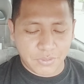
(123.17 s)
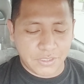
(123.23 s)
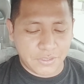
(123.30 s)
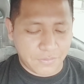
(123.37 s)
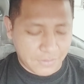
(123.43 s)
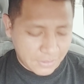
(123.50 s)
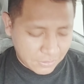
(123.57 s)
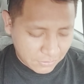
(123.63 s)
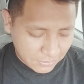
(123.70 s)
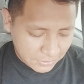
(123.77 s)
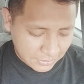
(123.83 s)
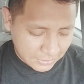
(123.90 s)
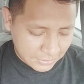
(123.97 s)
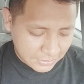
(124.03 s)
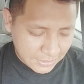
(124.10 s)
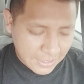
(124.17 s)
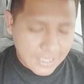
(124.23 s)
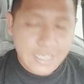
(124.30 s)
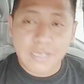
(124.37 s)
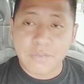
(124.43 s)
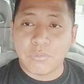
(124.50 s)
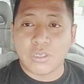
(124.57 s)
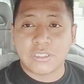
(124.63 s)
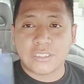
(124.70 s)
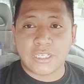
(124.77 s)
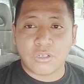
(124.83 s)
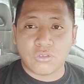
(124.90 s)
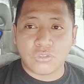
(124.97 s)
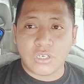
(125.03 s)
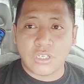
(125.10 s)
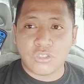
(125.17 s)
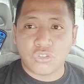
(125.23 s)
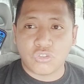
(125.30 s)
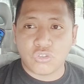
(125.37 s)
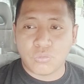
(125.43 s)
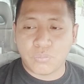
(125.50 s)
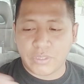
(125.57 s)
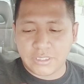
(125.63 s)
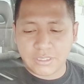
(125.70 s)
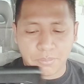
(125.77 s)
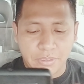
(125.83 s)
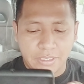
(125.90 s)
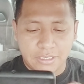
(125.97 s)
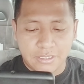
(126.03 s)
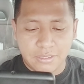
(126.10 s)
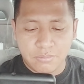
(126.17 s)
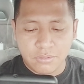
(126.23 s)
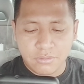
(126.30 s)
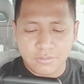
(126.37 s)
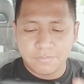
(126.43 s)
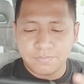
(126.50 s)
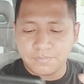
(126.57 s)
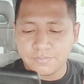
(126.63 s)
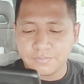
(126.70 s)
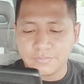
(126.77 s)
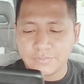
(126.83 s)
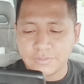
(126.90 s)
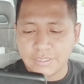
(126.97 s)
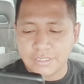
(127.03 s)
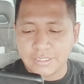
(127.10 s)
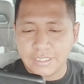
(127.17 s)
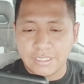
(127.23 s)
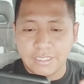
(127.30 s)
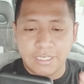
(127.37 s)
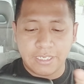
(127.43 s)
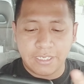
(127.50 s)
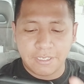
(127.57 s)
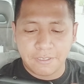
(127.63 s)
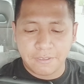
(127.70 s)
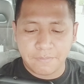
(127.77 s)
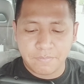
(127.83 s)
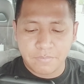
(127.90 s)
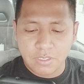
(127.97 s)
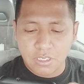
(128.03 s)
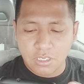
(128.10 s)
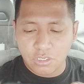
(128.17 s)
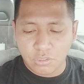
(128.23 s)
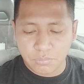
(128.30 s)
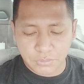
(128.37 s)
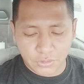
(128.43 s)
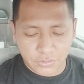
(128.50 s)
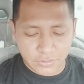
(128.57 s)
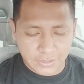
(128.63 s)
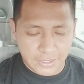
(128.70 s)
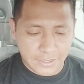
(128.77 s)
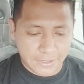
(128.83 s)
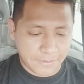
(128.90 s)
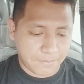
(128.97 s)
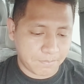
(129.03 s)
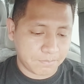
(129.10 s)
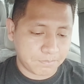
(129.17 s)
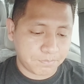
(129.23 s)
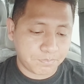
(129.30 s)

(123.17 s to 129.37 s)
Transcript: Bueno, entonces vamos a estar controlando todo por este aplicativo, que tiene la opción de